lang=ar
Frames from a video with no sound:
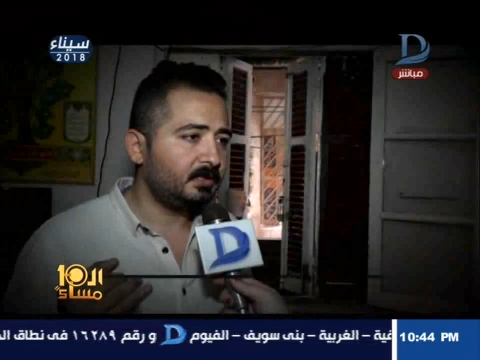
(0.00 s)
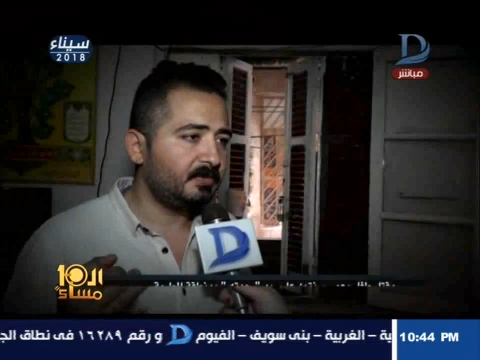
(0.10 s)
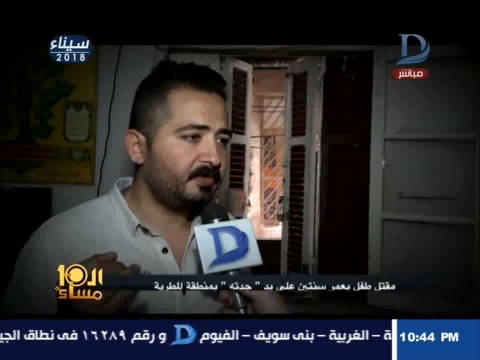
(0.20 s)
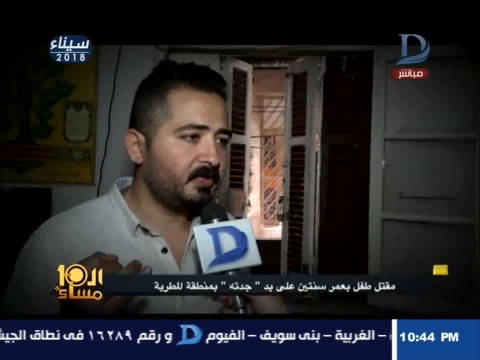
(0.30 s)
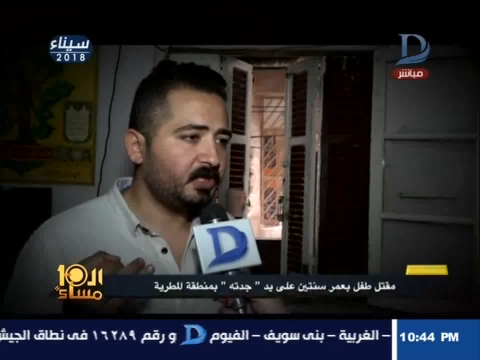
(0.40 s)

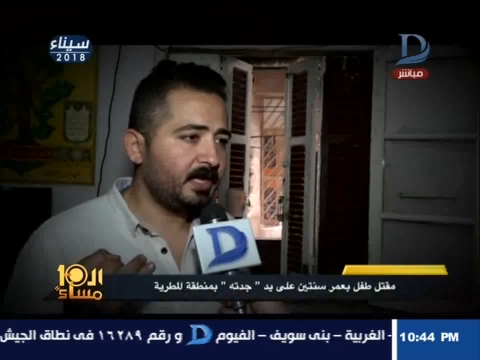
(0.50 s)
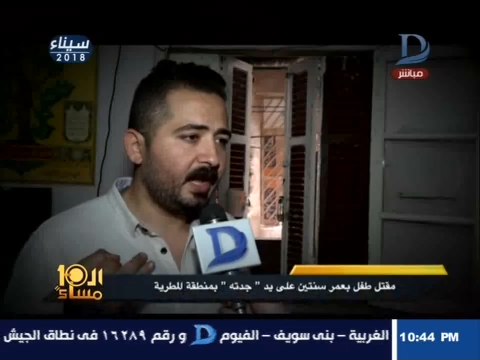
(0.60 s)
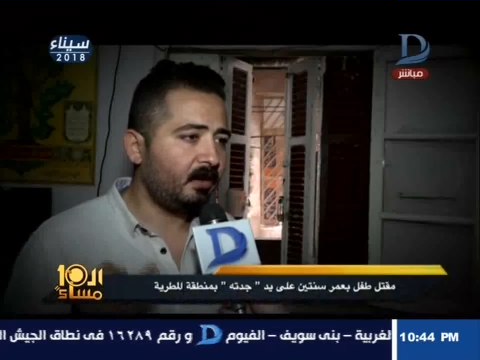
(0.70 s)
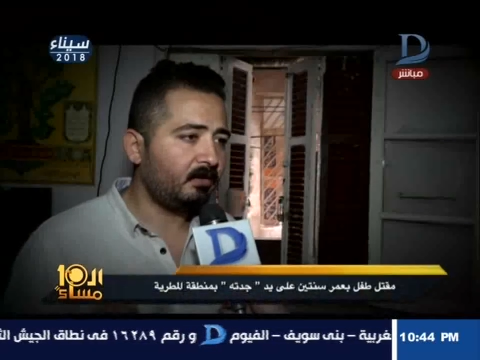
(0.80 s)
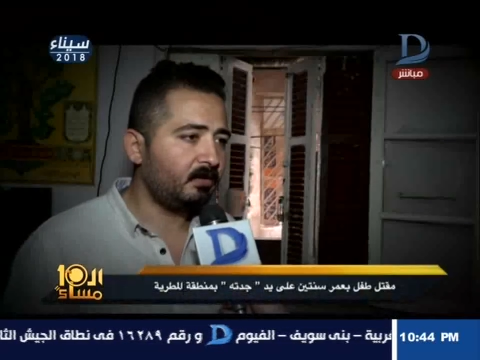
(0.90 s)
الست دي ما
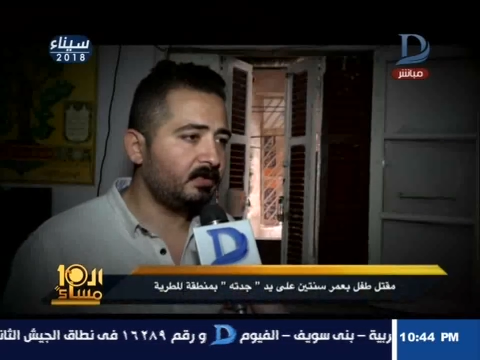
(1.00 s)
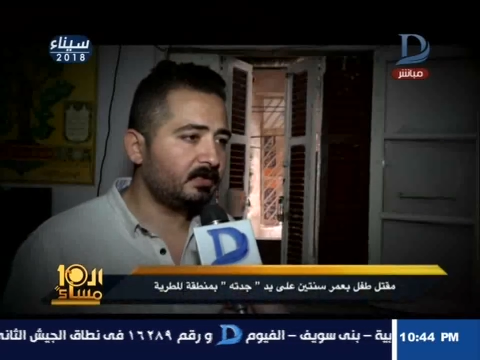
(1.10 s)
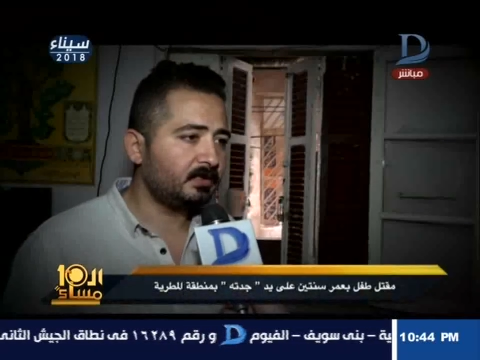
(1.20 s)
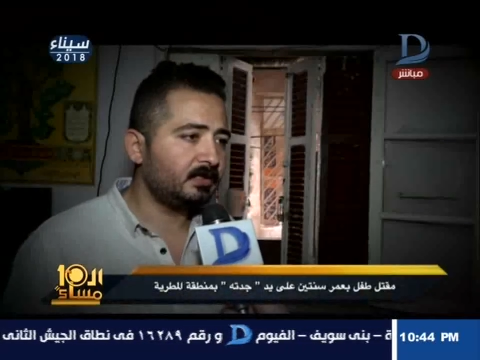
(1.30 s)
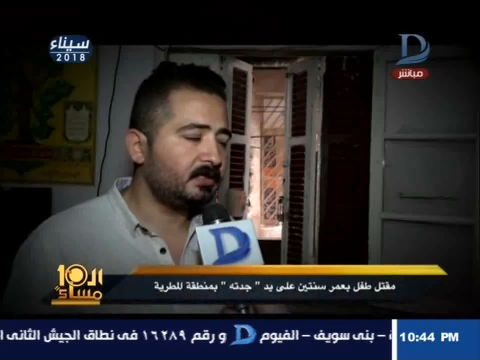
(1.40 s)
فيهاش اي حاجه
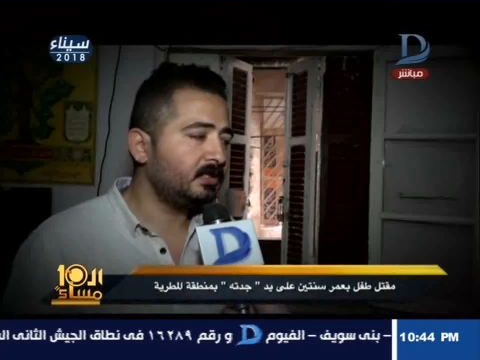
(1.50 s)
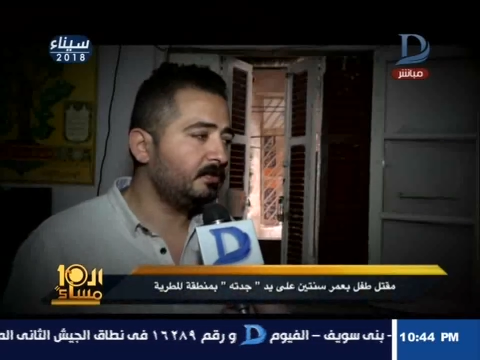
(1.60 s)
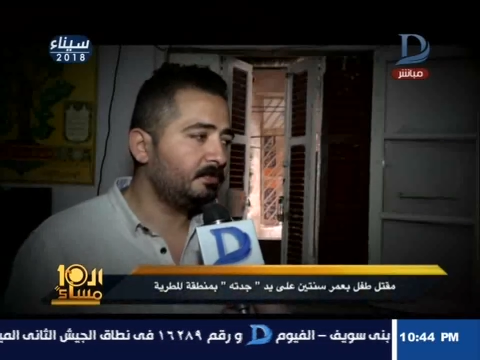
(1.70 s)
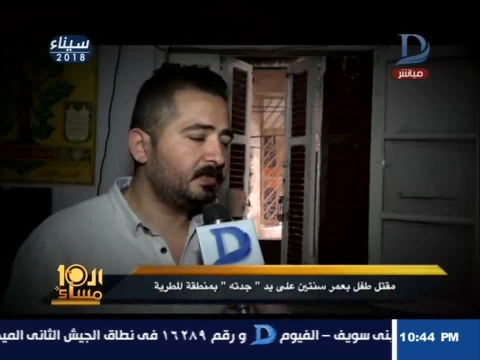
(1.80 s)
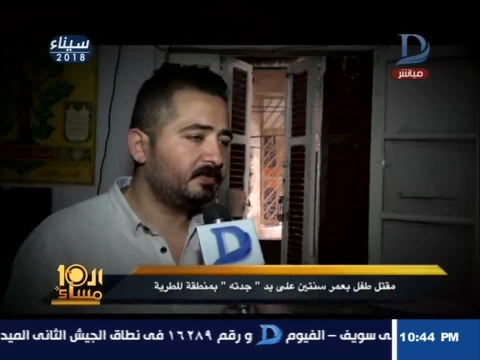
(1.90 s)
خالص
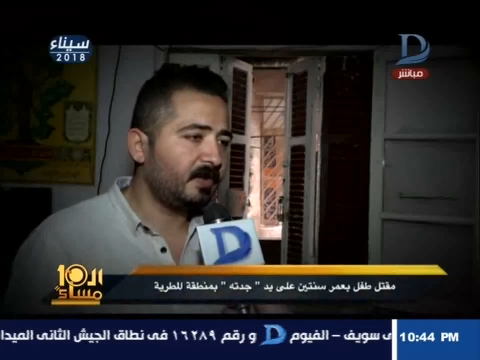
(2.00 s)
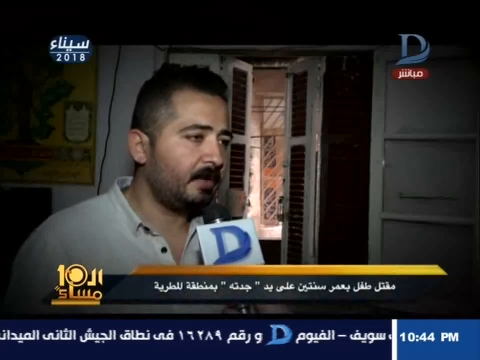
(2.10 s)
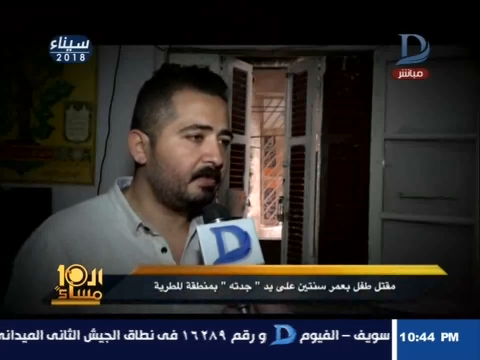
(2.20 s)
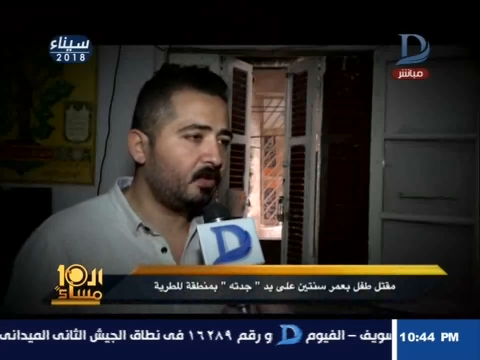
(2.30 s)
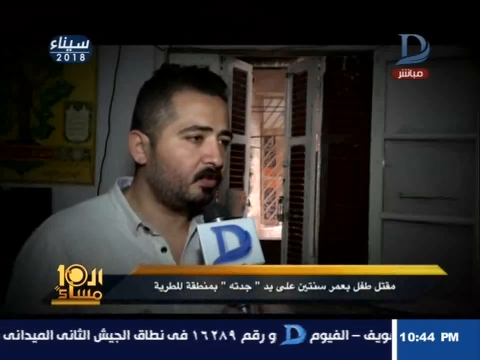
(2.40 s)
الست دي
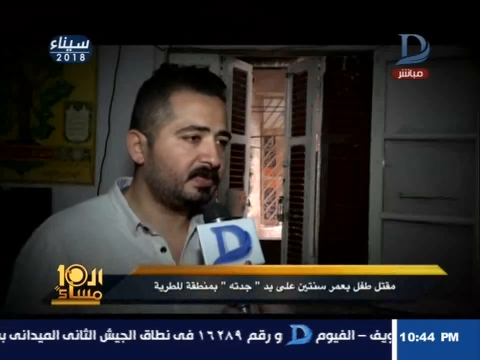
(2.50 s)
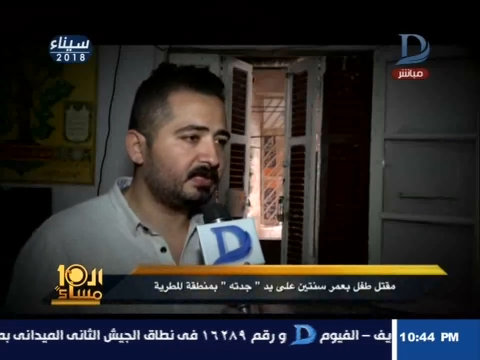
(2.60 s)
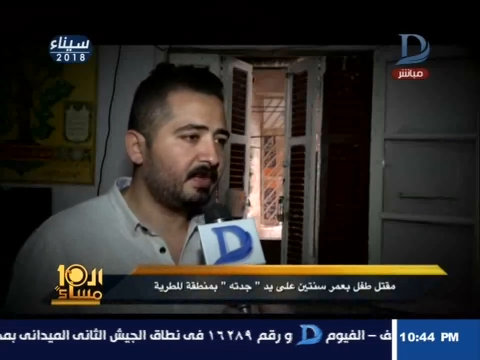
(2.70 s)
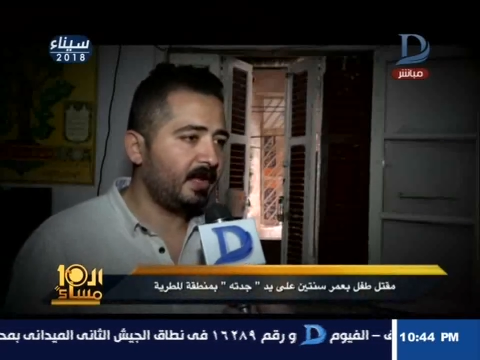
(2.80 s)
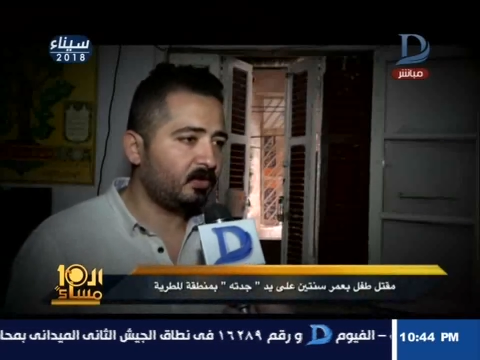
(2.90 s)
فاهمه
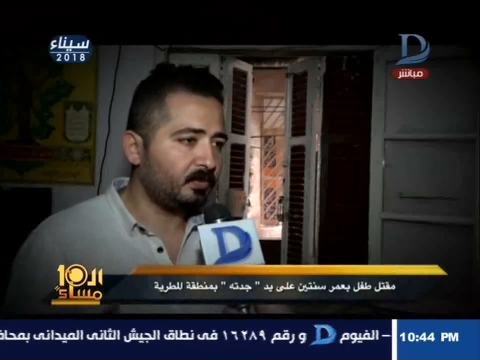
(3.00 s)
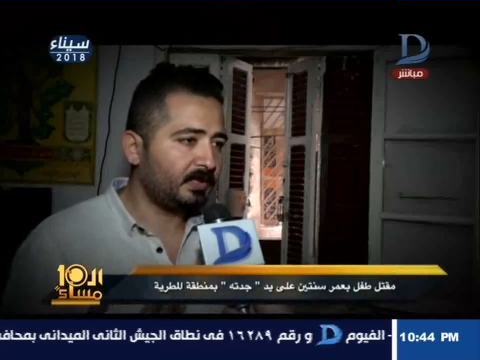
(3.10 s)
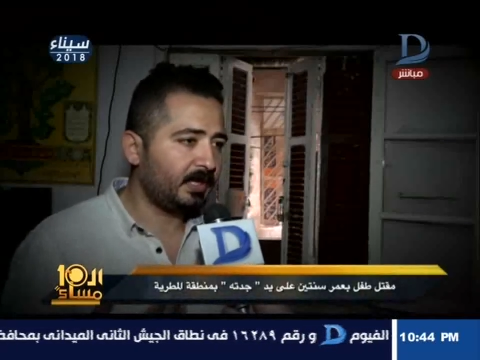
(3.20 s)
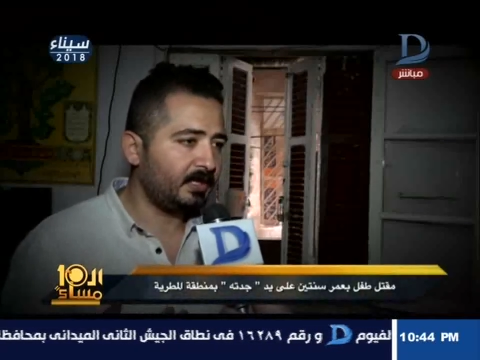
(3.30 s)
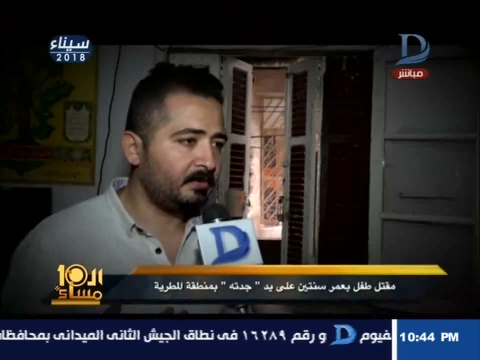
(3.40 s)

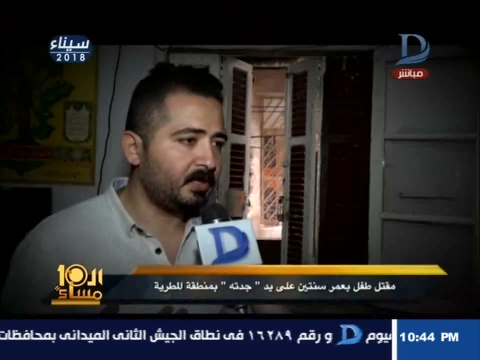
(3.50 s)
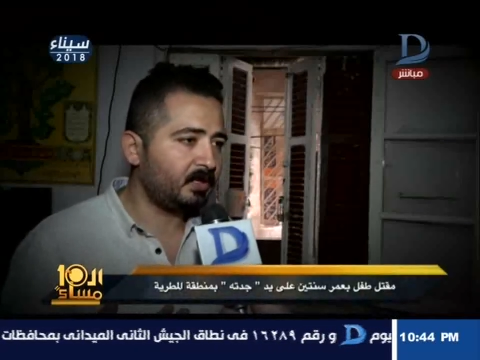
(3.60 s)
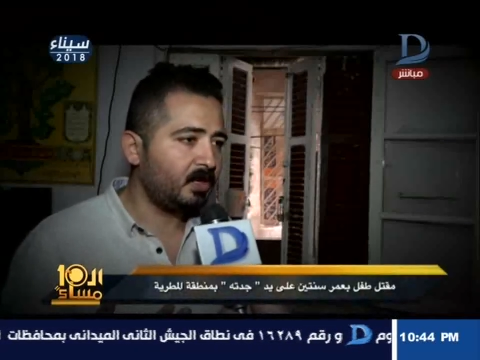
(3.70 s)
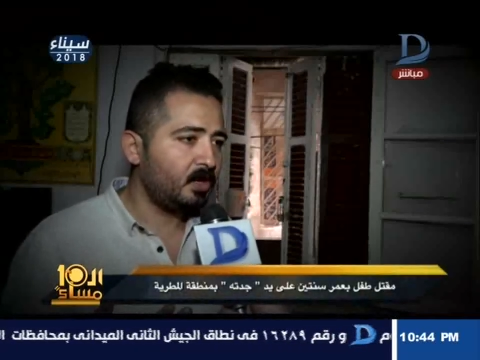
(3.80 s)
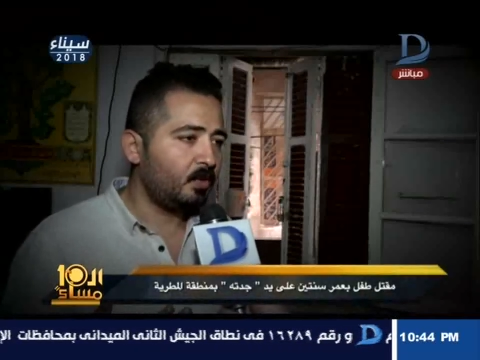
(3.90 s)
وبتسمعك
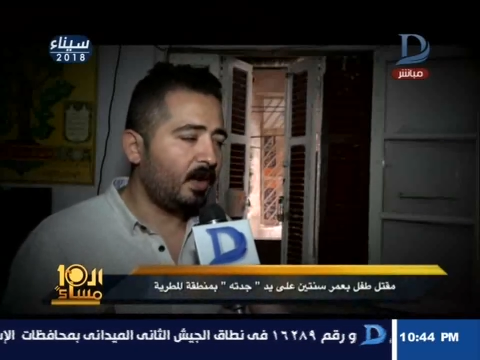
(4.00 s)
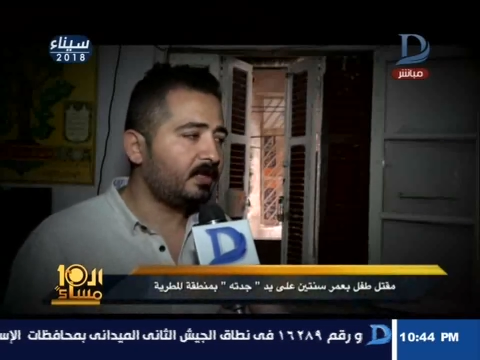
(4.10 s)
وبتكلمك